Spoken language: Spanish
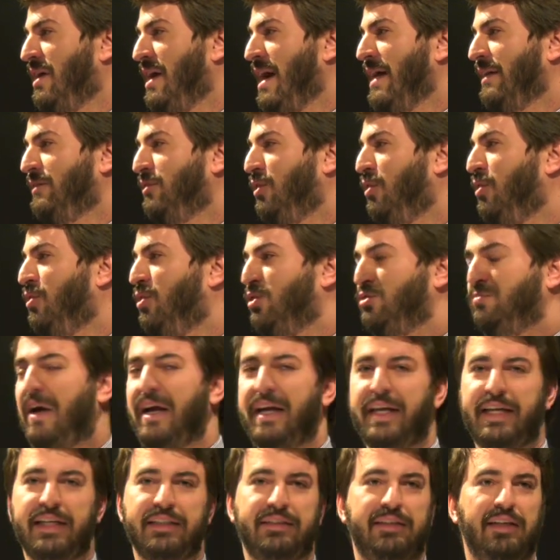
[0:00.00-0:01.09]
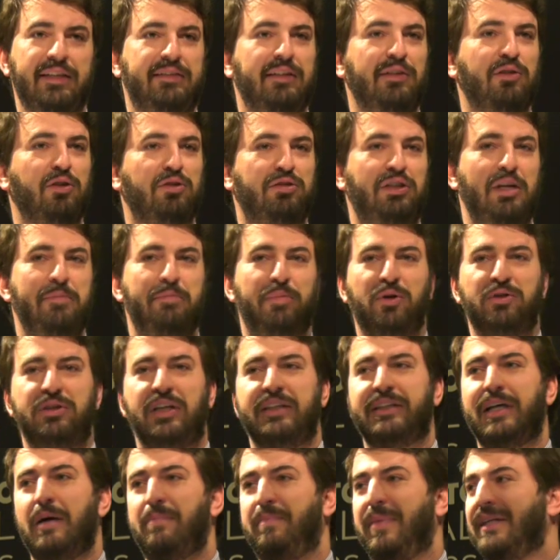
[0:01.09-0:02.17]
a todos los bares de distintos tipos,
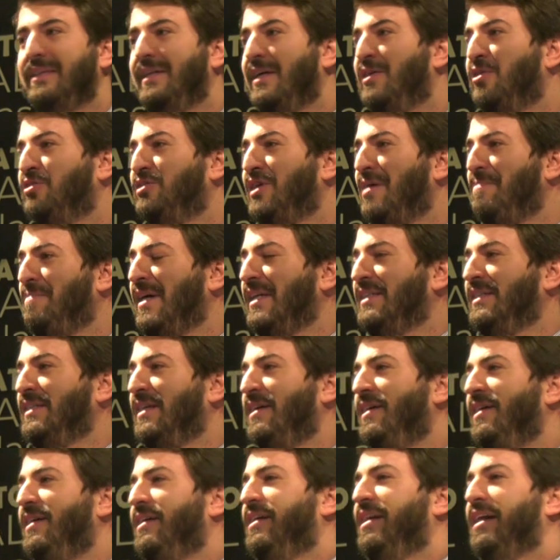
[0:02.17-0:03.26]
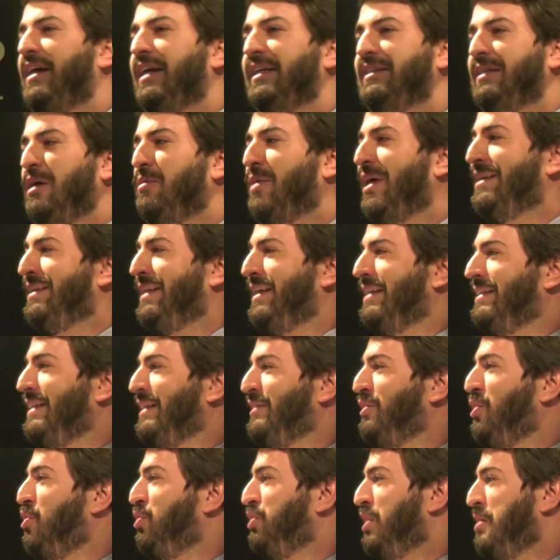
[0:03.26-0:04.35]
de tapas, de no tapas, restaurantes
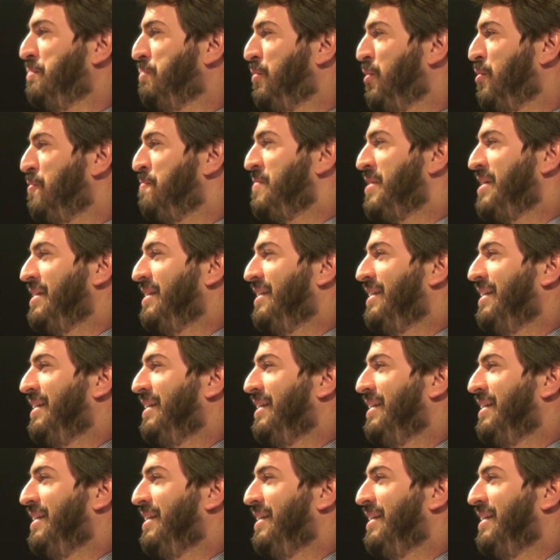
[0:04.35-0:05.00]
de todo tipo.